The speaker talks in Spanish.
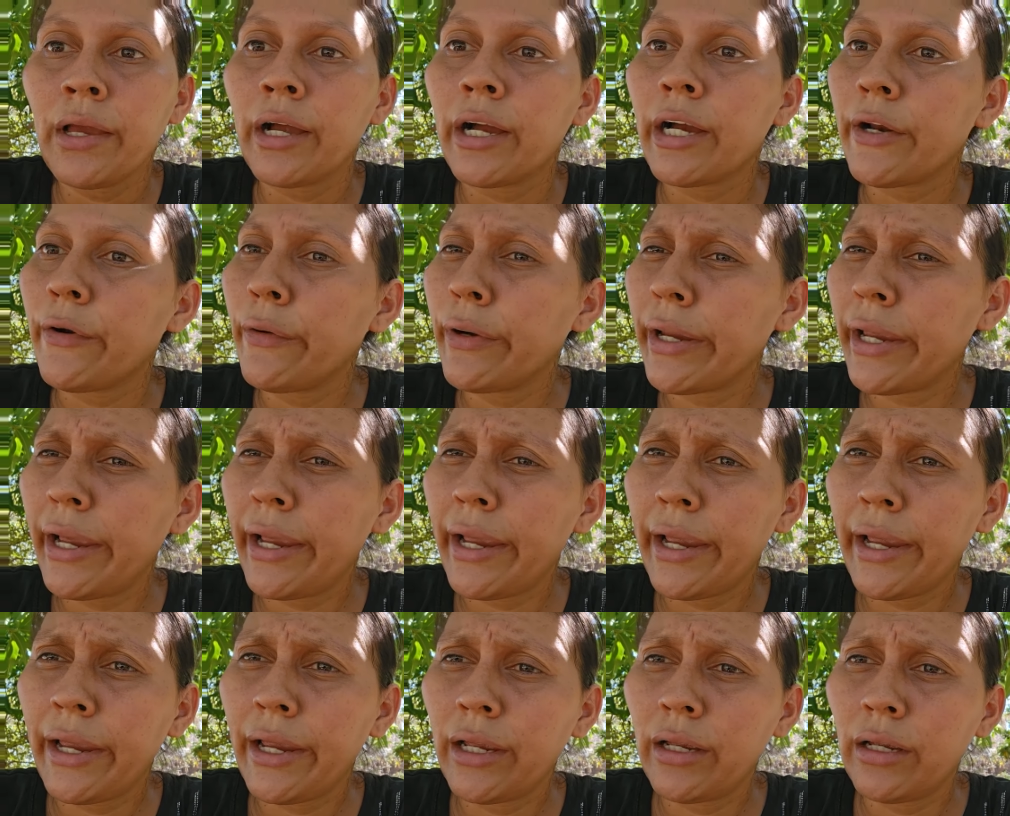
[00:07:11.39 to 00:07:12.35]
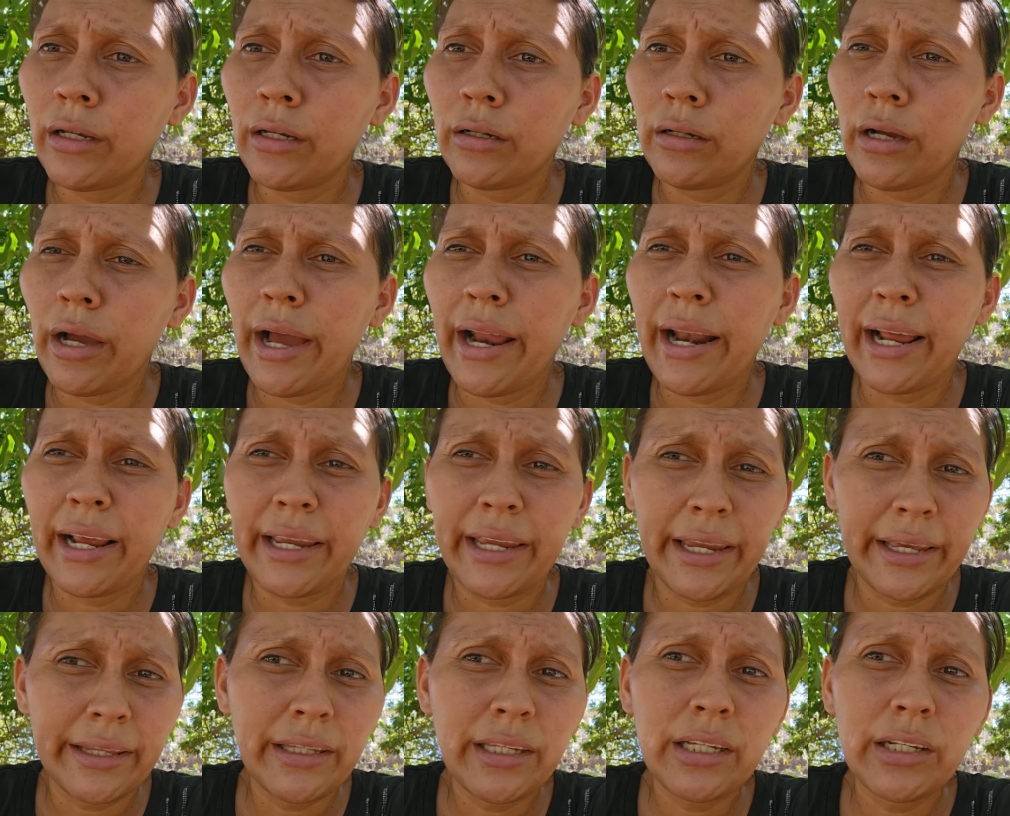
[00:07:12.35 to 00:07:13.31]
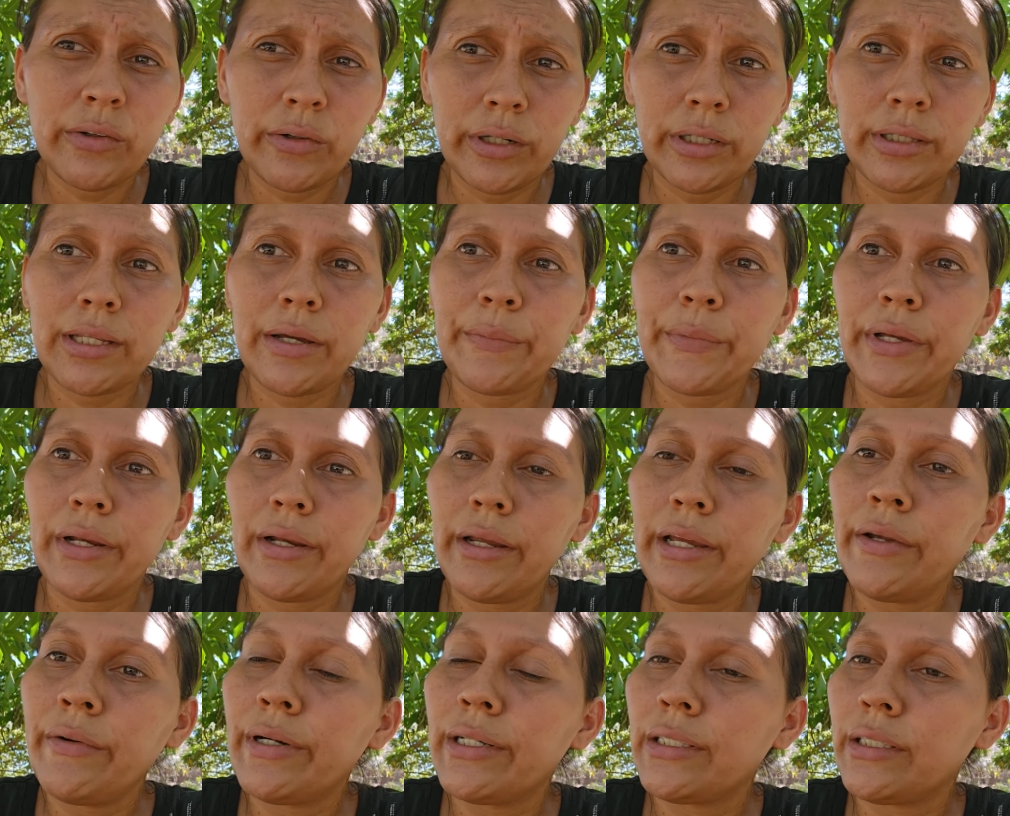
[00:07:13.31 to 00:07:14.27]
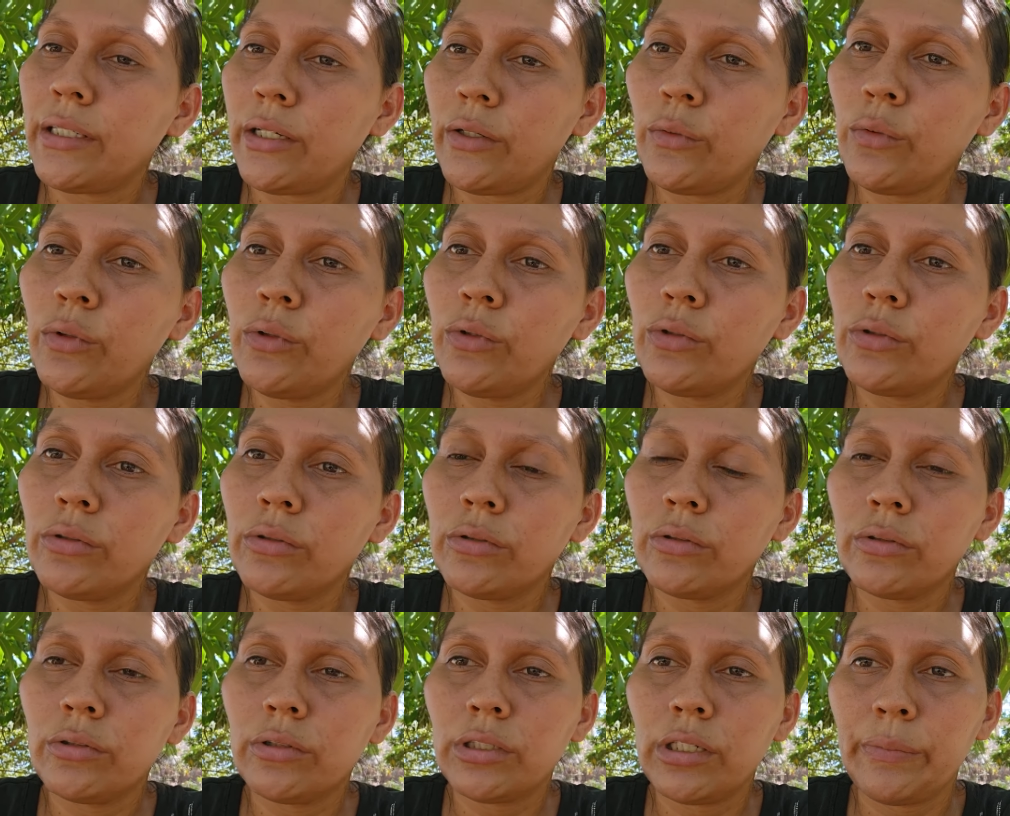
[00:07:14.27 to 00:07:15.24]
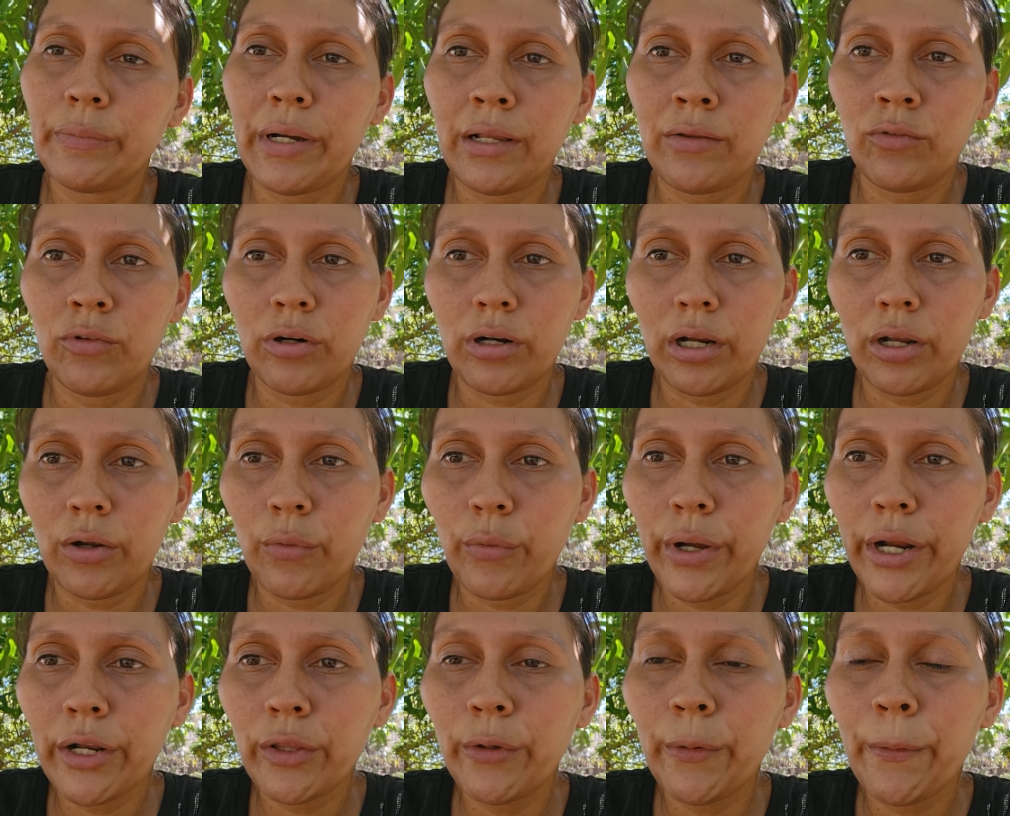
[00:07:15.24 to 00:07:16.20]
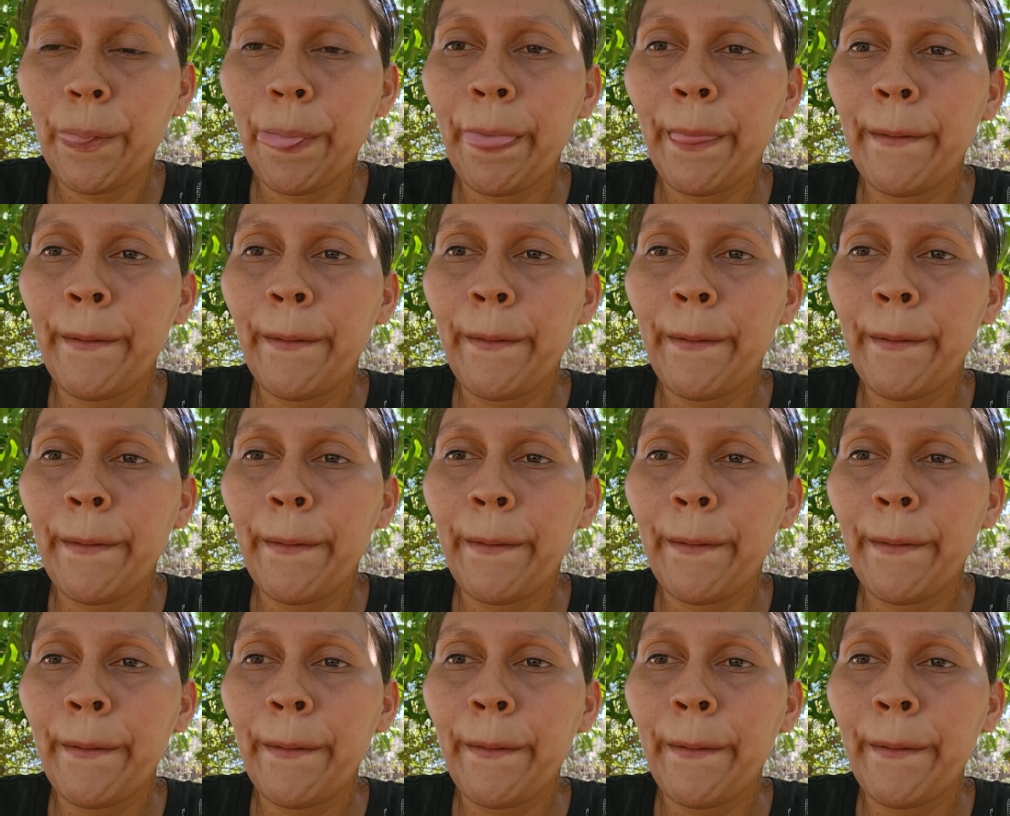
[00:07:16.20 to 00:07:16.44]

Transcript: Creo que a la Kenny creo que también le iba a hacer uno, si más no recuerdo.